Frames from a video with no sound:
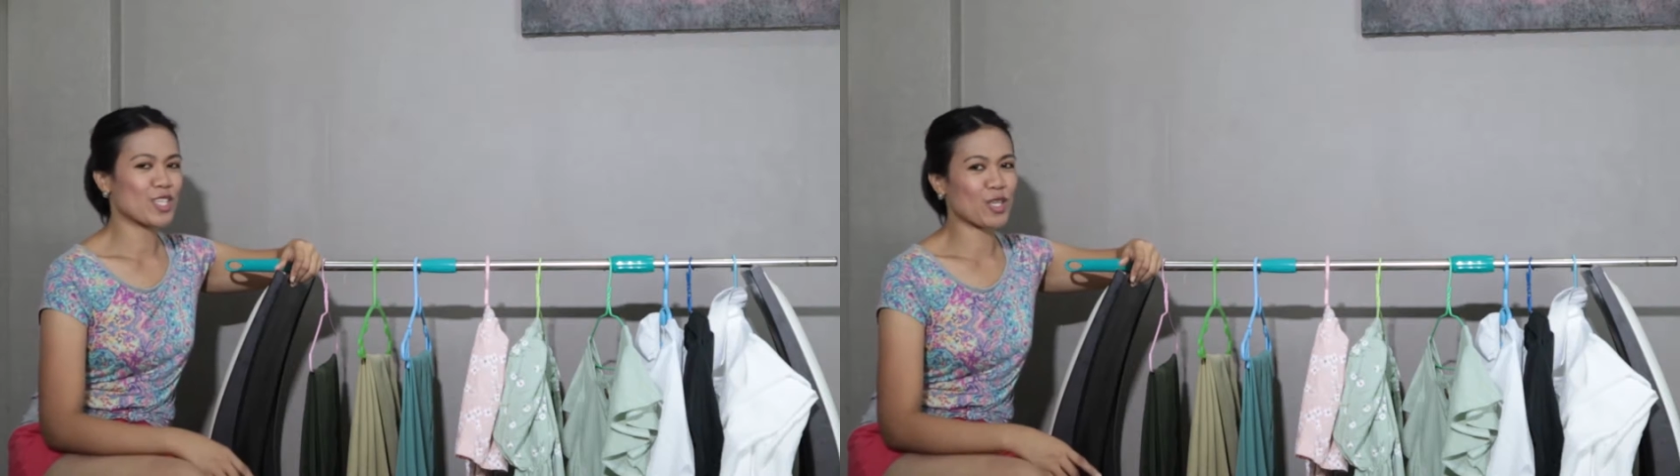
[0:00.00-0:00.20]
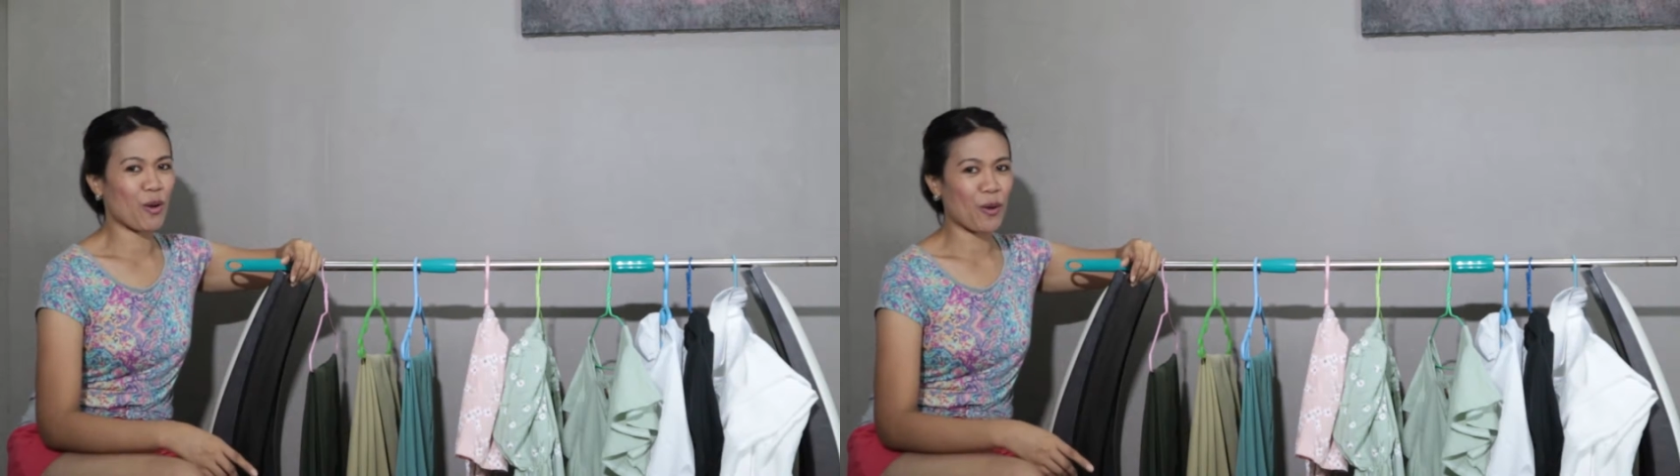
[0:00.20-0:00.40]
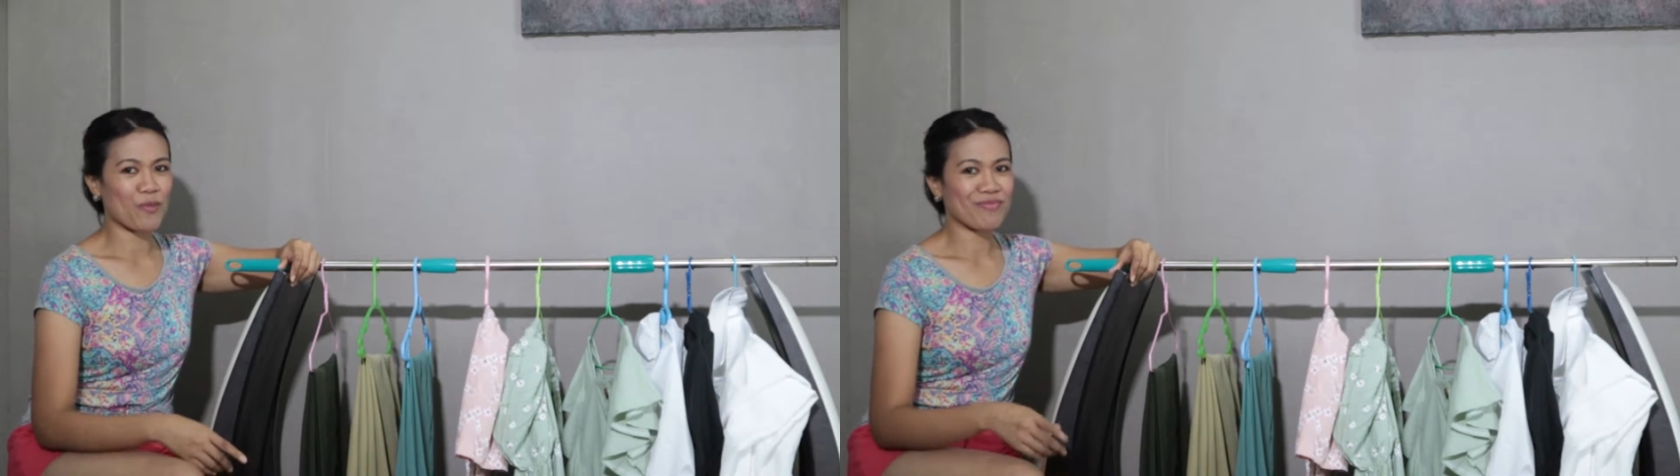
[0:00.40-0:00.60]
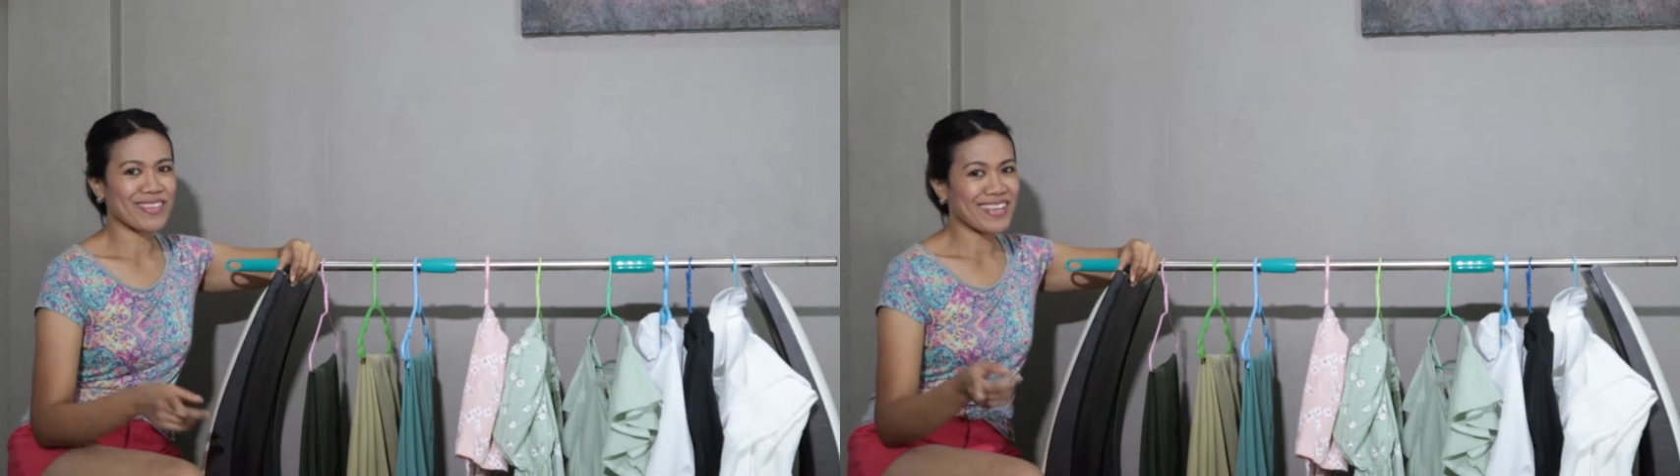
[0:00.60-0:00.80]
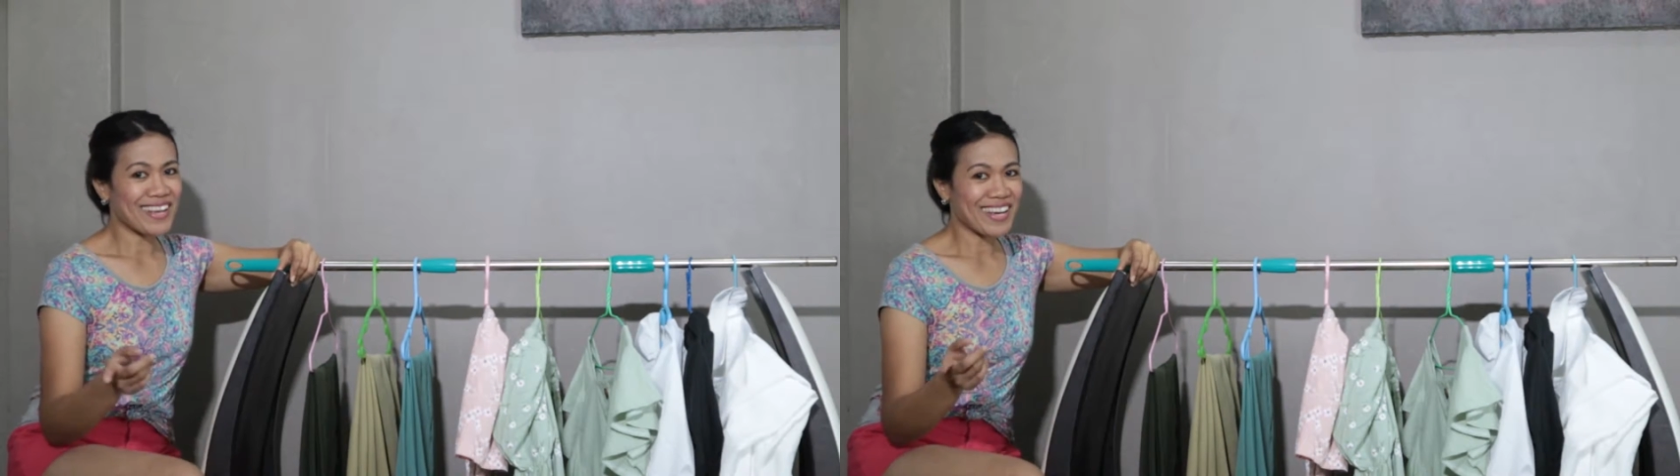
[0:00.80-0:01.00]
So,
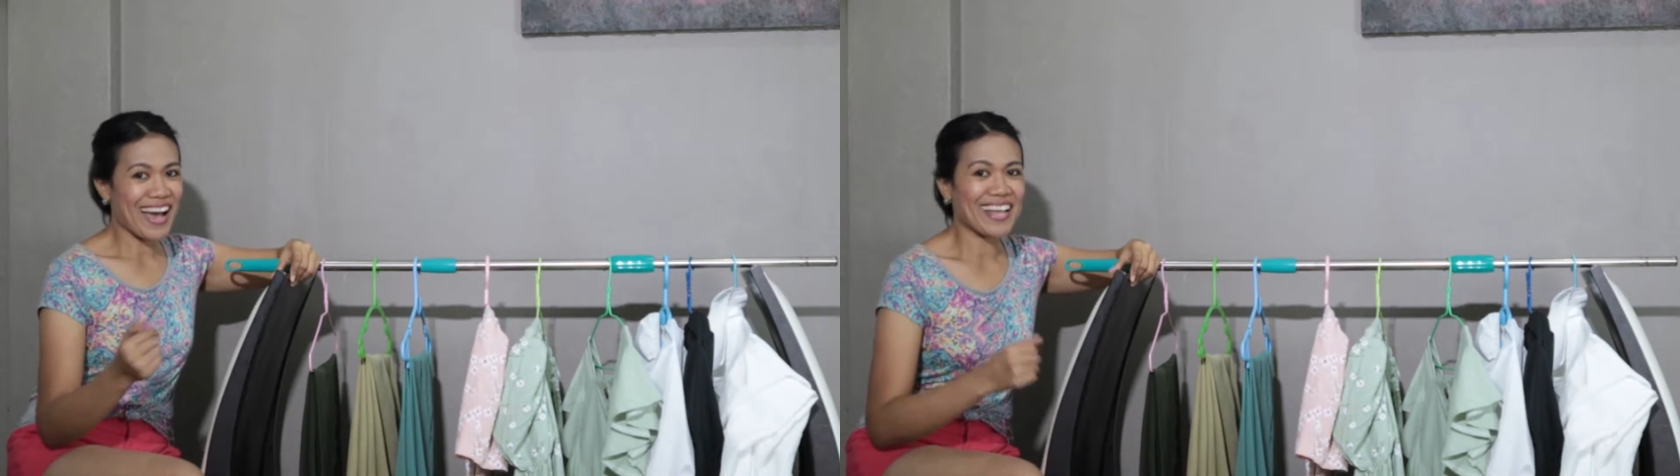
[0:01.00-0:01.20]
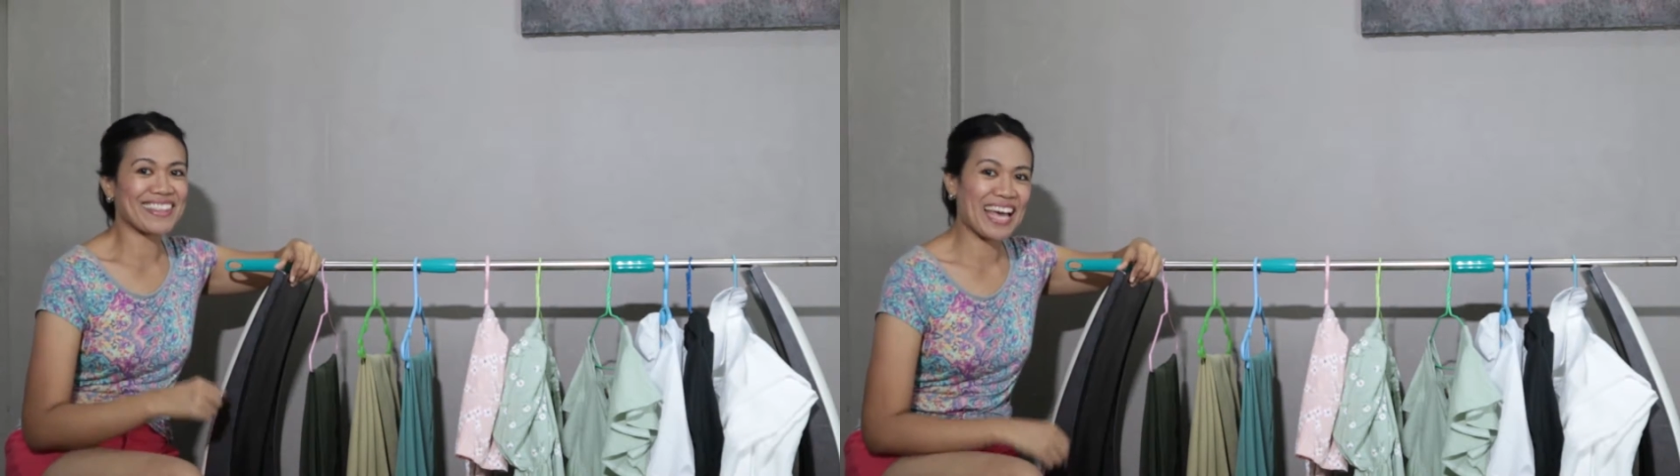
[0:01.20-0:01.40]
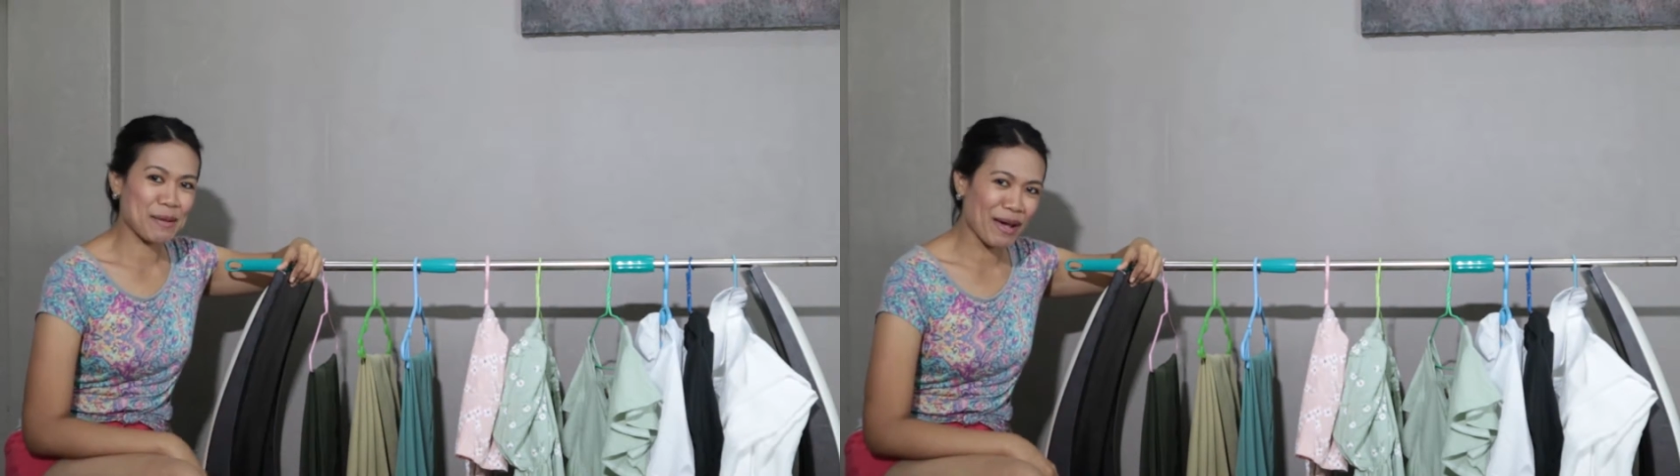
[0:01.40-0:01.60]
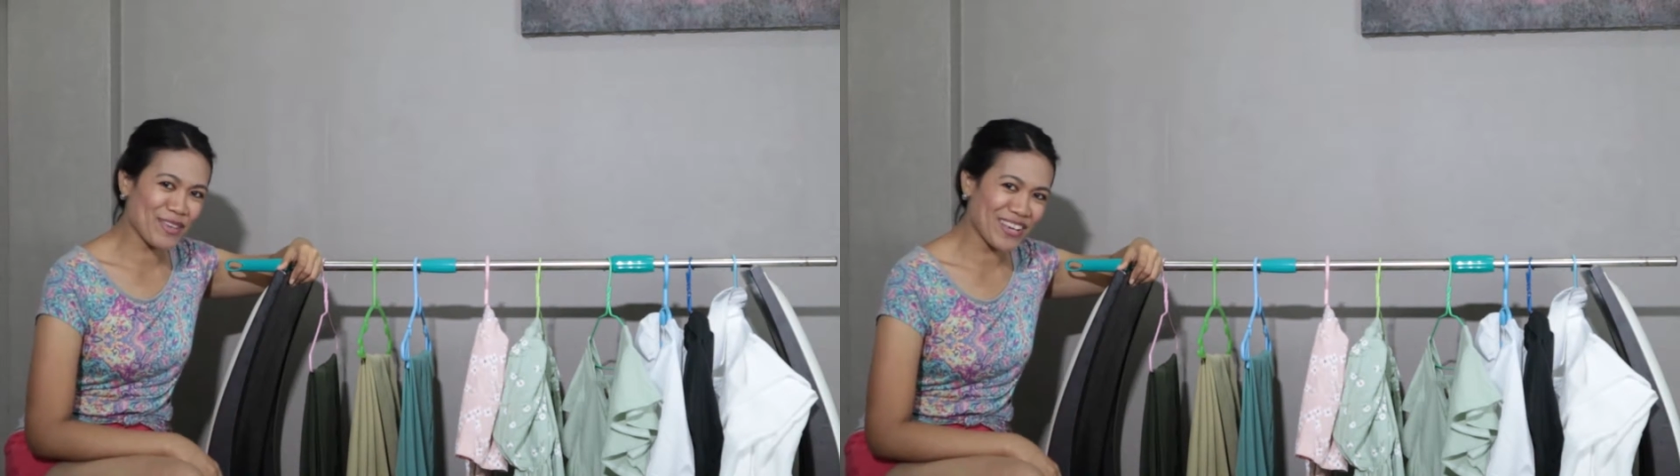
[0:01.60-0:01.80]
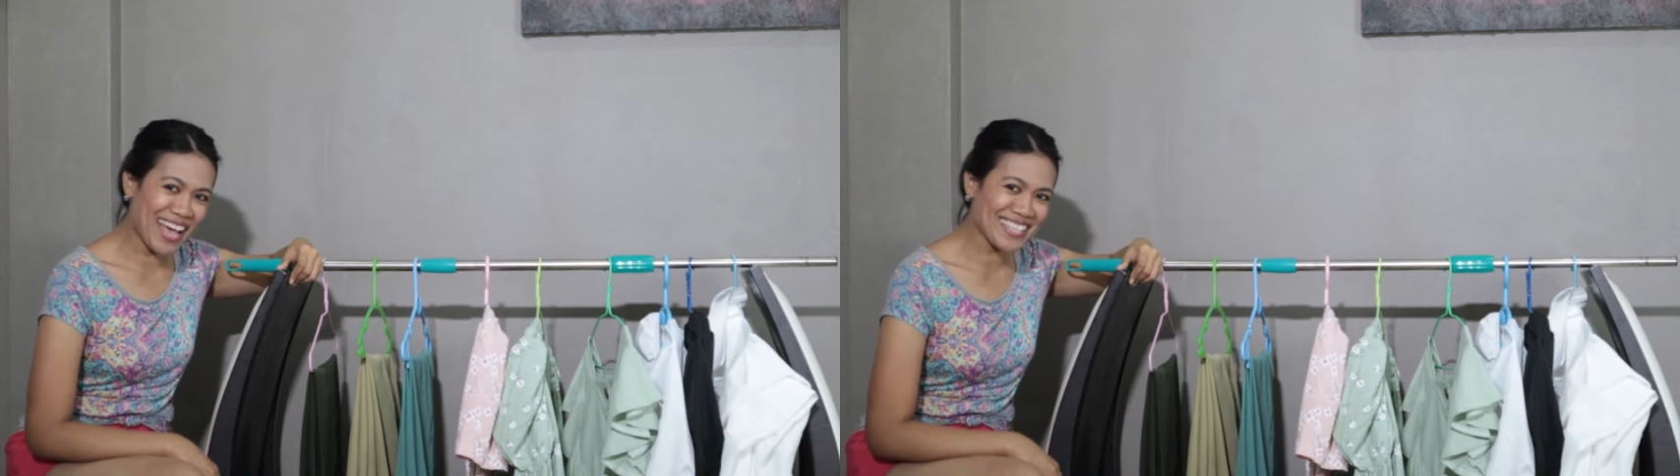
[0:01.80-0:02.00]
handa na ba
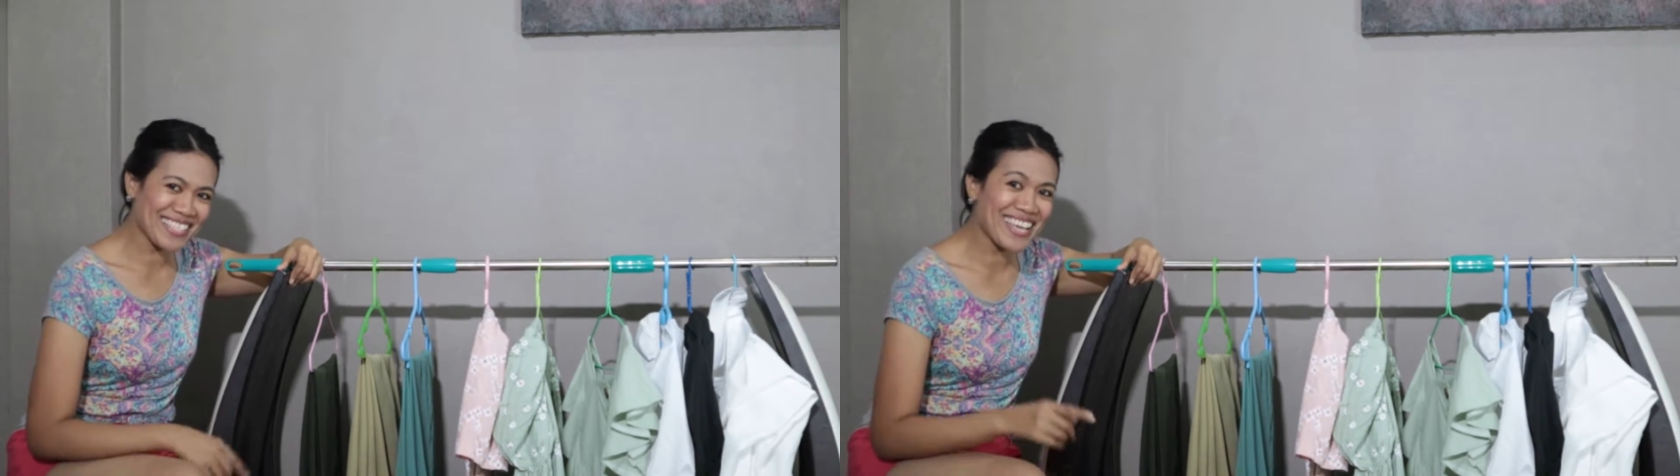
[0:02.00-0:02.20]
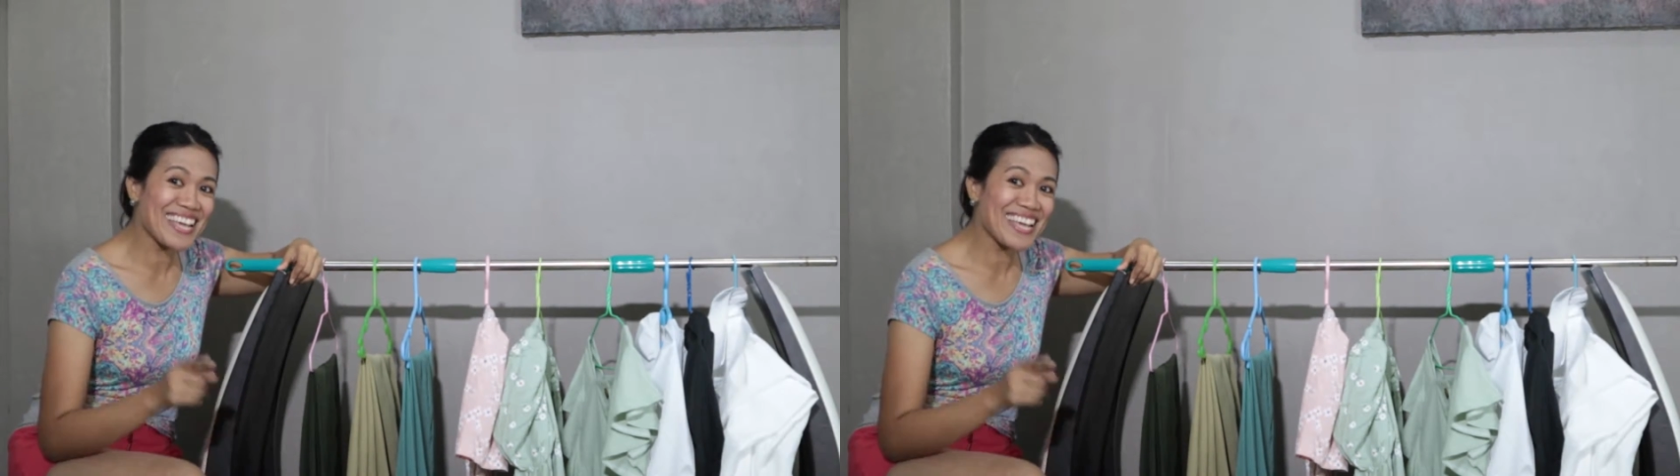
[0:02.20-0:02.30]
kayo guys?